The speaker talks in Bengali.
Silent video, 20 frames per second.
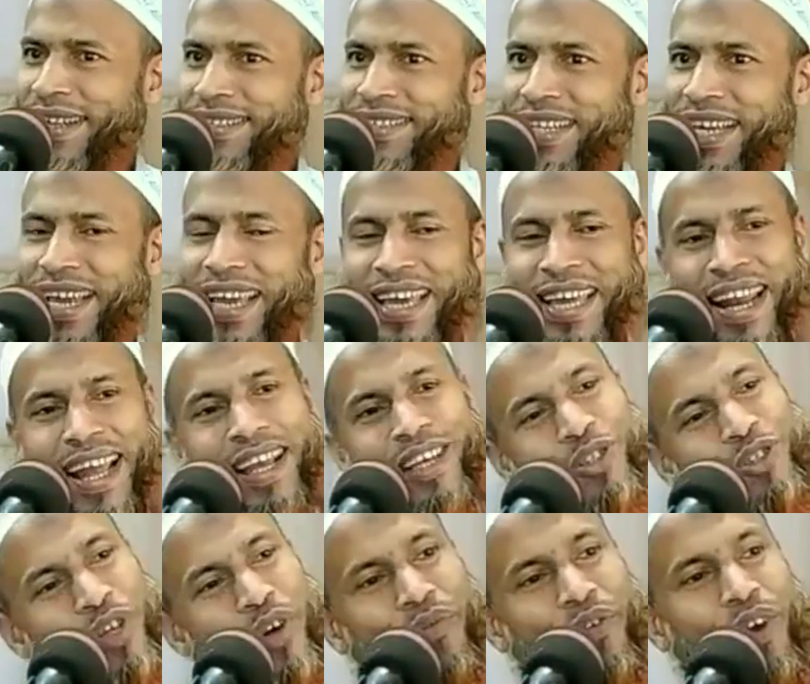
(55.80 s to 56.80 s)
আছে এরাই
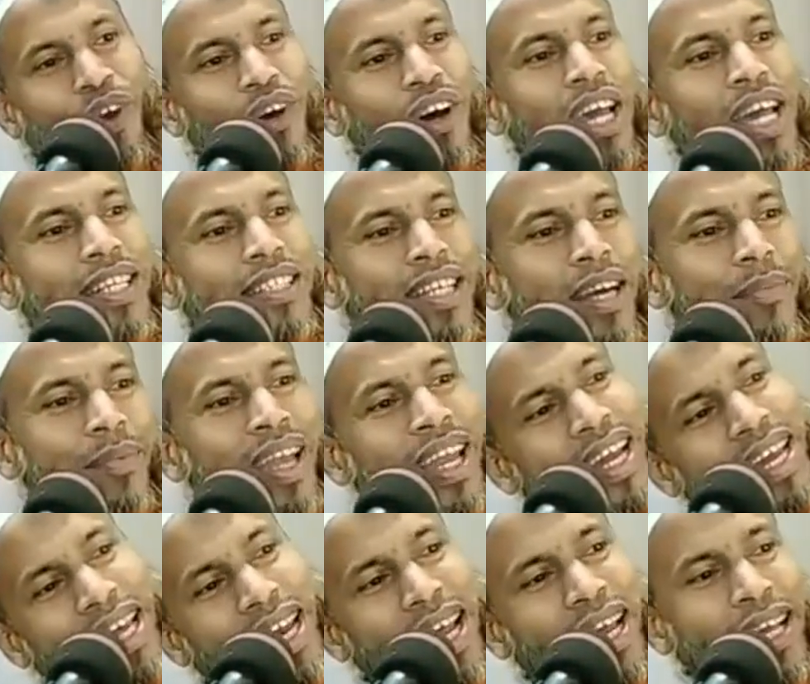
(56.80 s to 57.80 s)
সফল হয়ে যাবে
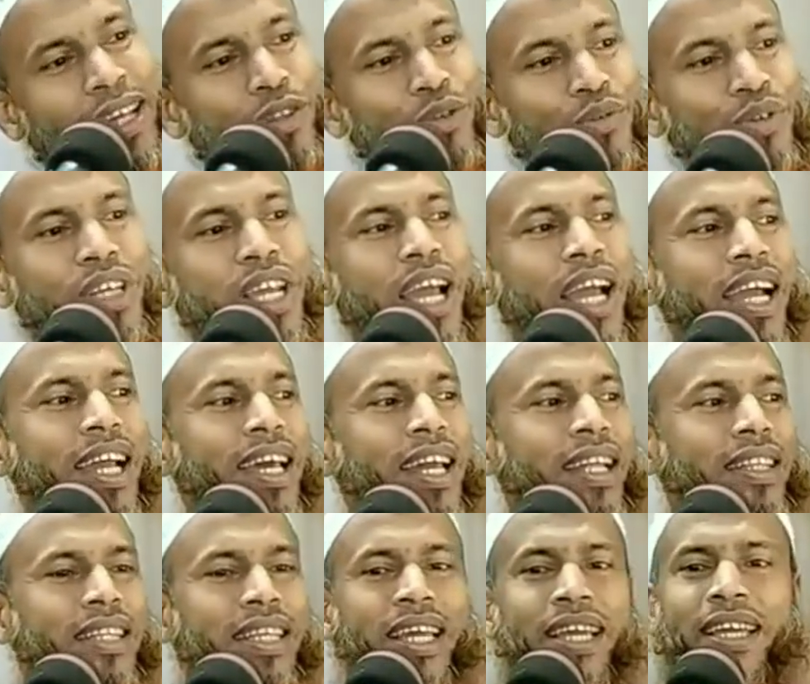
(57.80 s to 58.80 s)
এরাই দুনিয়া
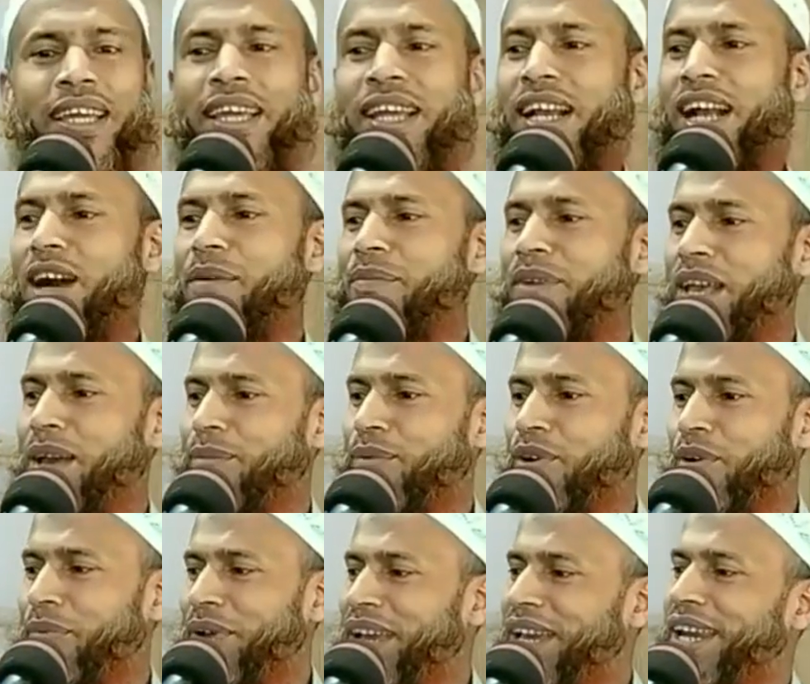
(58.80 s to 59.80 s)
আখেরাতে কামিয়াব
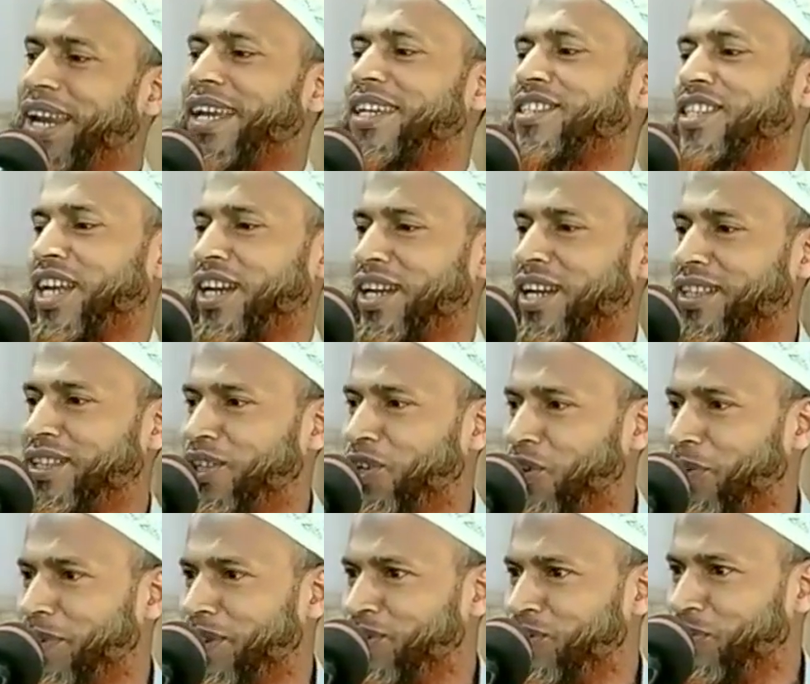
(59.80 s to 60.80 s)
হবে এরাই জান্নাতি
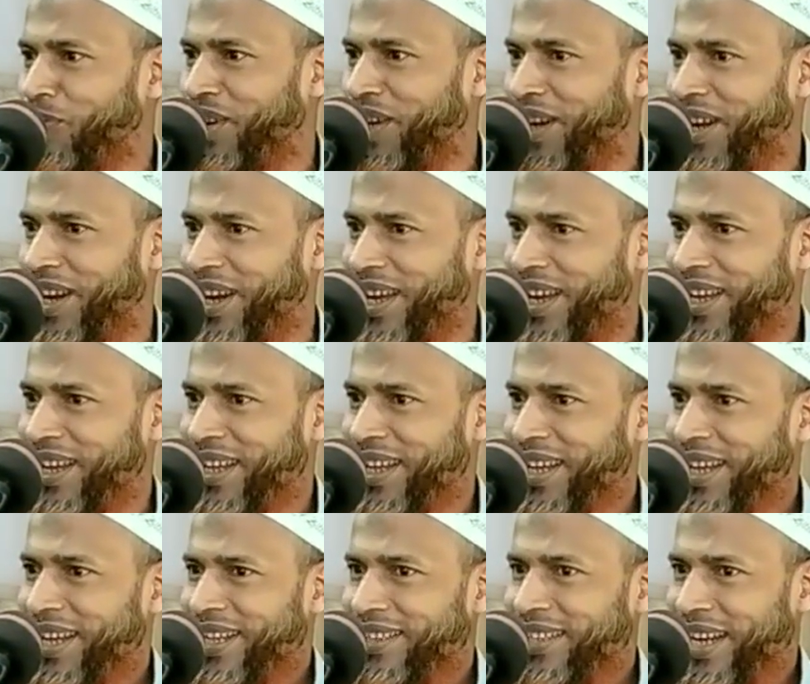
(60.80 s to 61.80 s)
হবে সুহান আল্লাহ
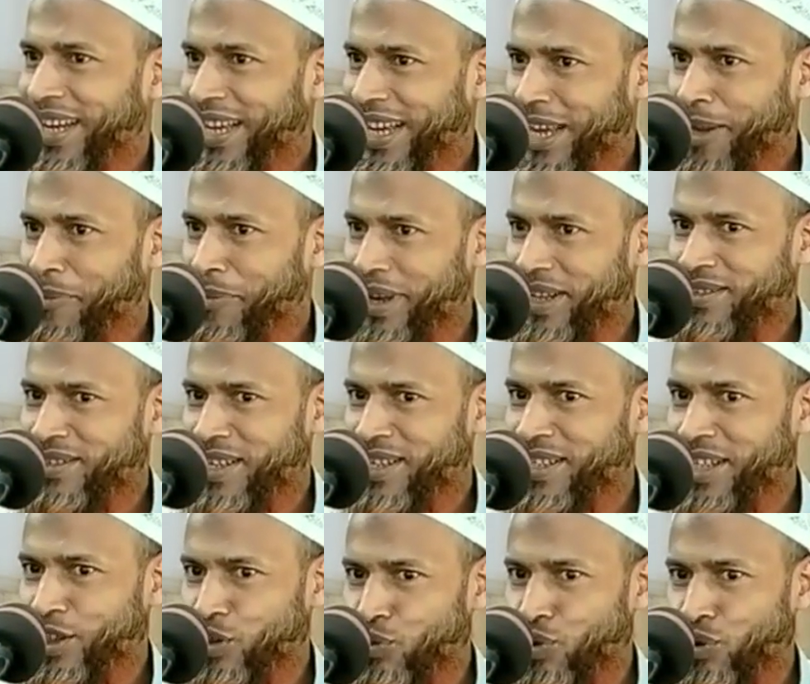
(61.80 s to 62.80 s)
তাহলে এই মেসেজ
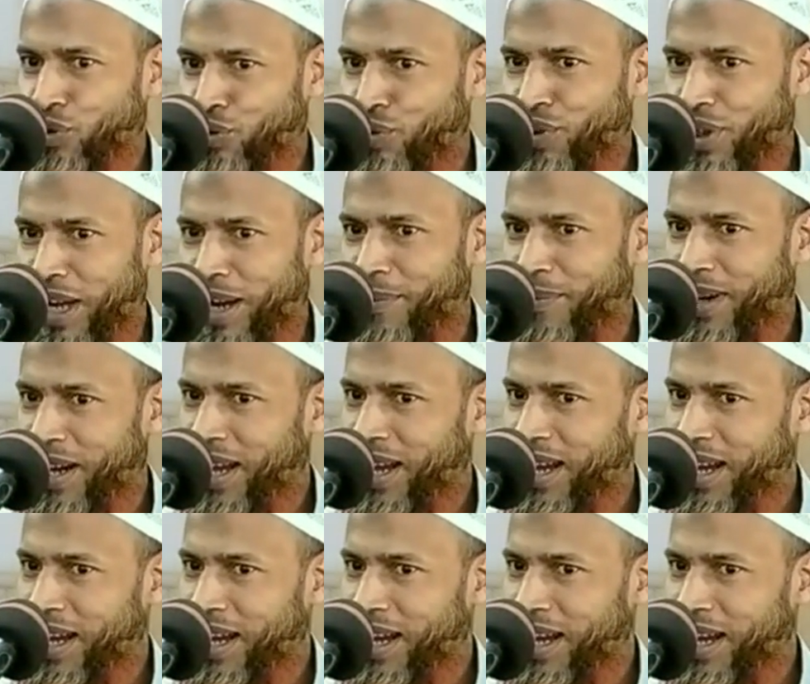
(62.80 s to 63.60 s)
এই তত্ত্বটা আমরা